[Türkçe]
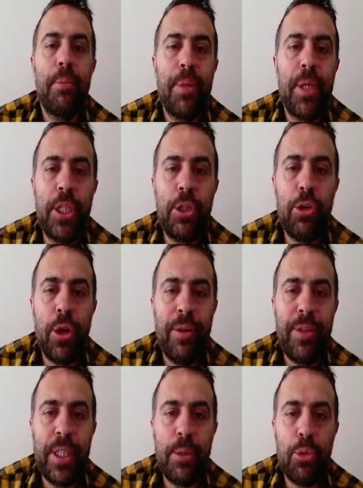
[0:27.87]
Birinci görev
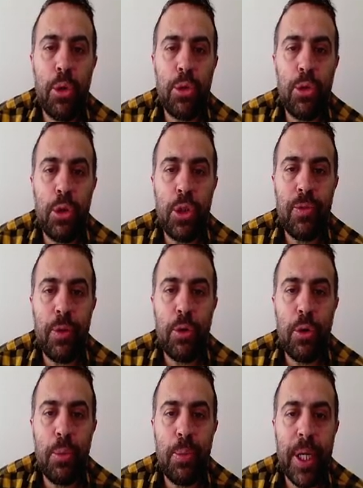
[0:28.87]
isim soru sözcük ve
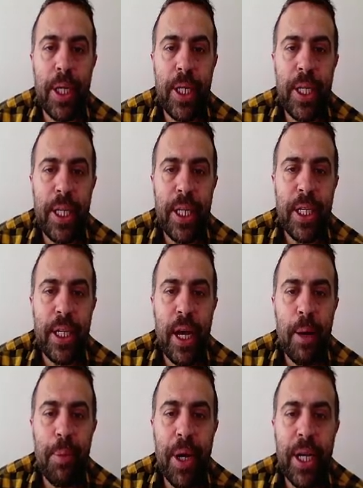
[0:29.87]
gruplarını ne
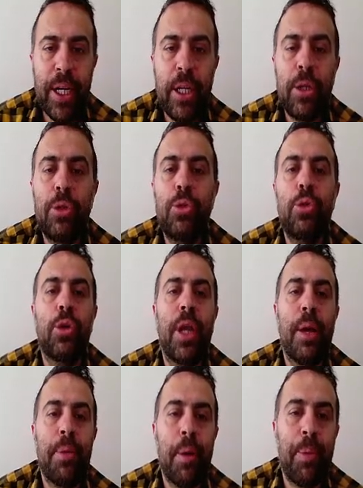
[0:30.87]
yapar?
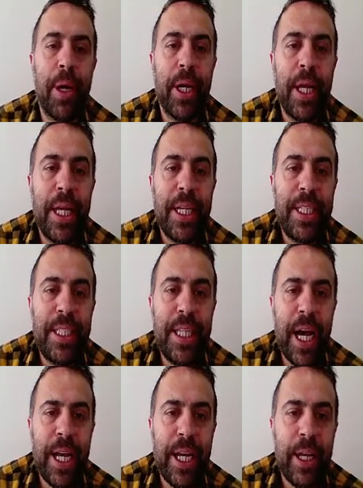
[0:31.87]
Yüklem yapar.
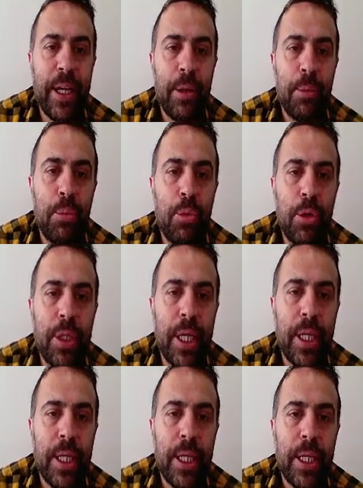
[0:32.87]
Yani
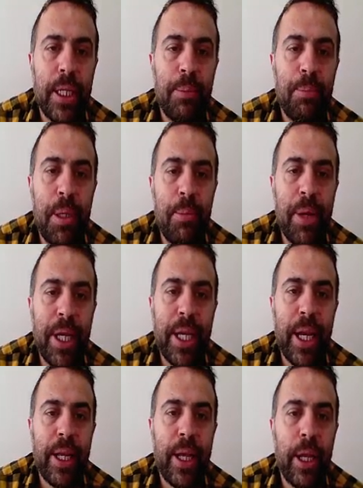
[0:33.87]
burada bilmen
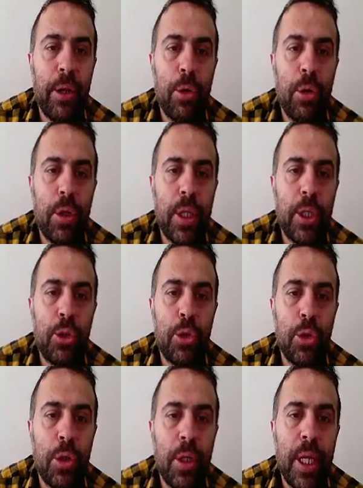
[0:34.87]
gereken nokta
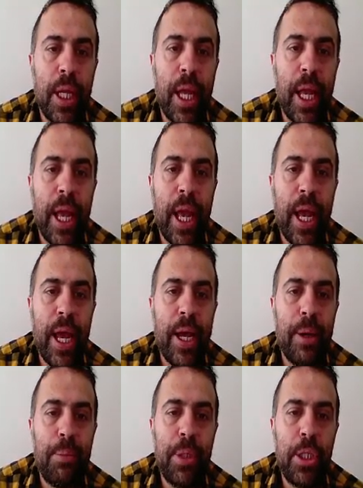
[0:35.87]
şu.
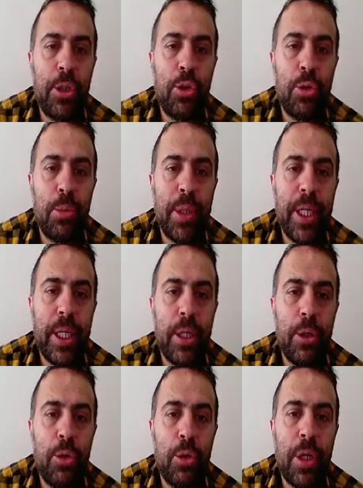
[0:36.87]
Eğer bir
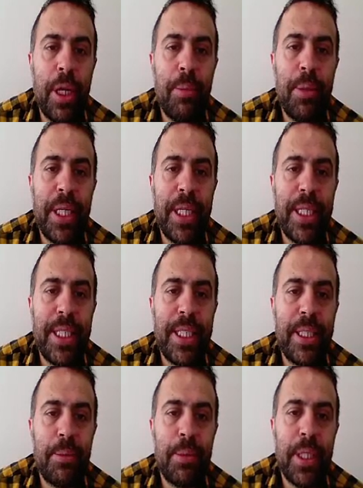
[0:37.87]
cümlenin yüklemi
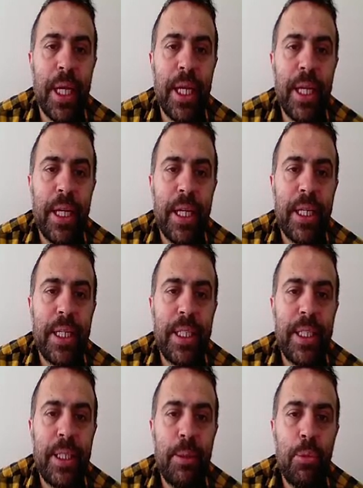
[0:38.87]
isimse
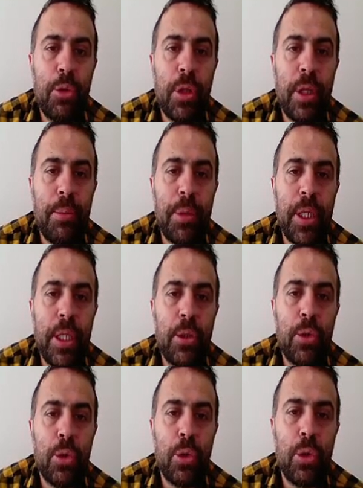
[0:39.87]
isim yükleminin
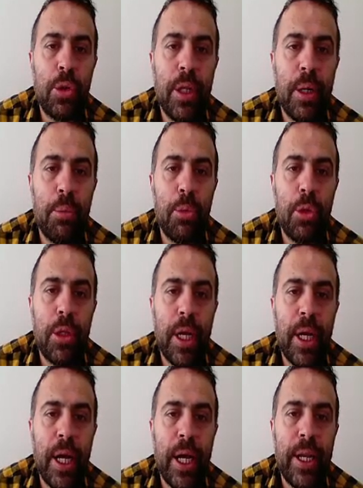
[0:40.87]
sonunda
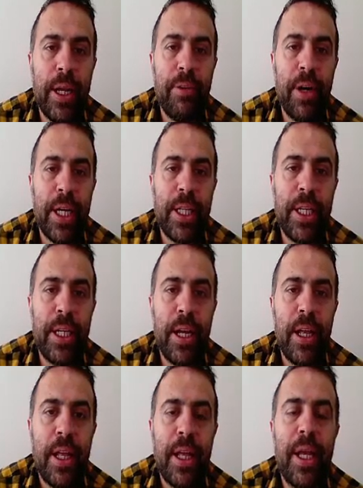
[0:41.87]
mutlaka ne vardır?
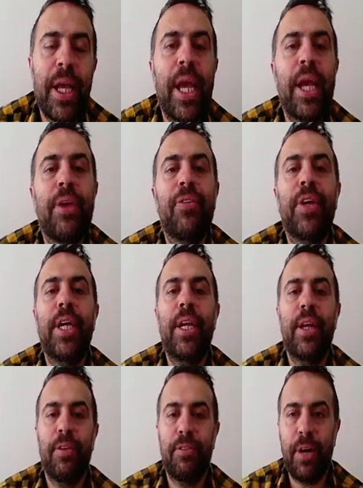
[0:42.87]
Ek fiil
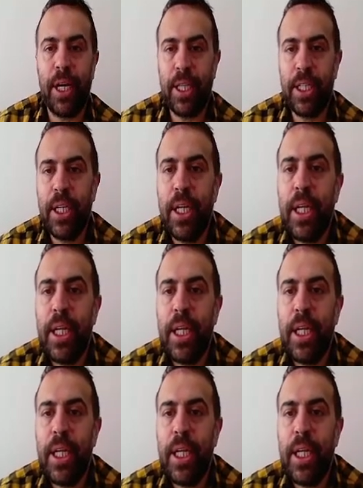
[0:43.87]
vardır.